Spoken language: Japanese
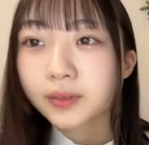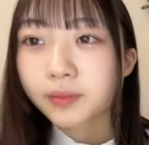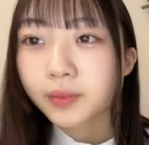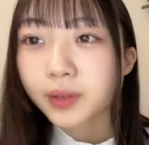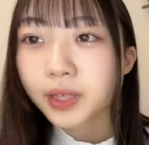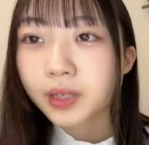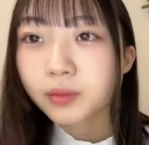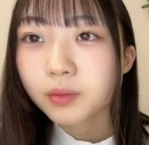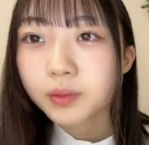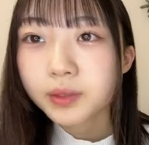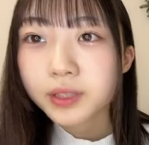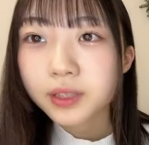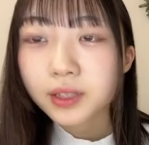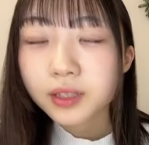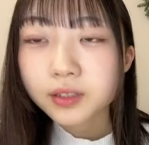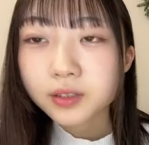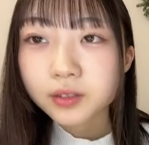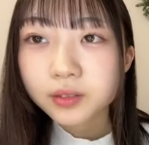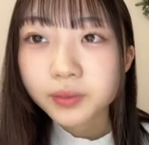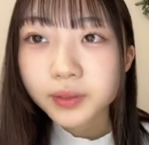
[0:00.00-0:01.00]
前髪めっちゃ綺
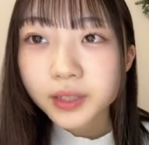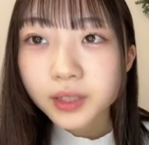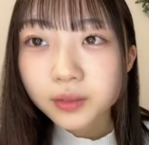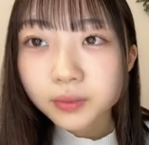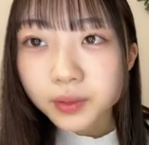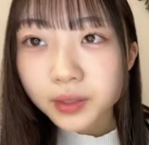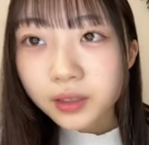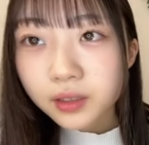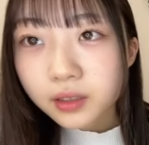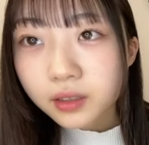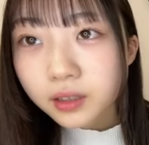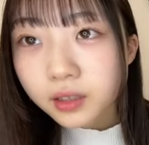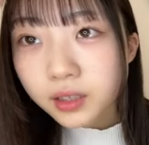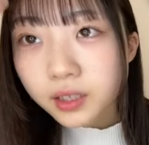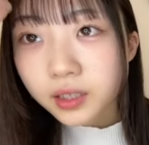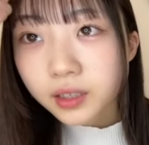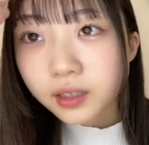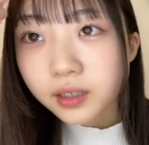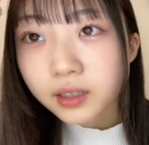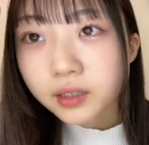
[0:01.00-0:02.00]
麗そう前髪綺
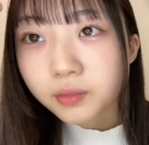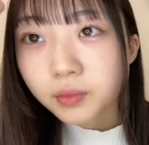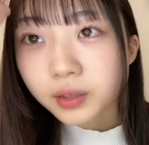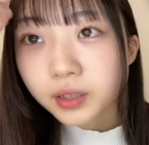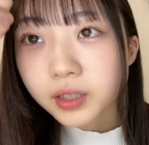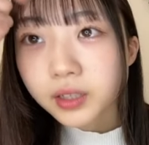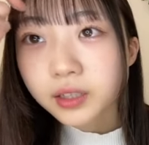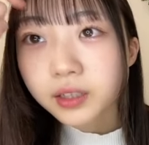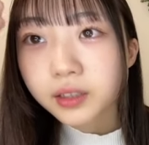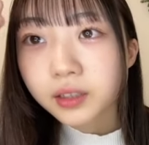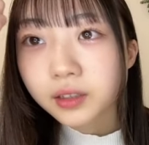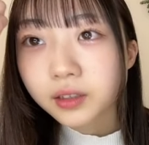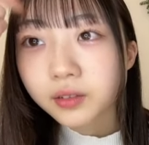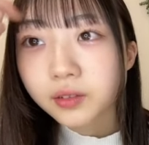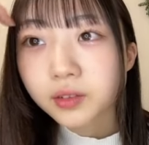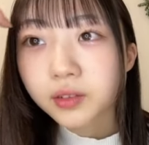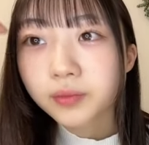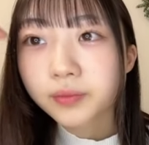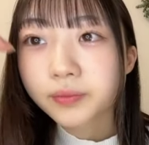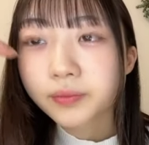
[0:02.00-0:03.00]
麗今綺麗なんだ
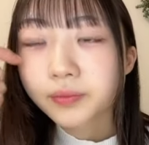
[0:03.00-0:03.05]
よね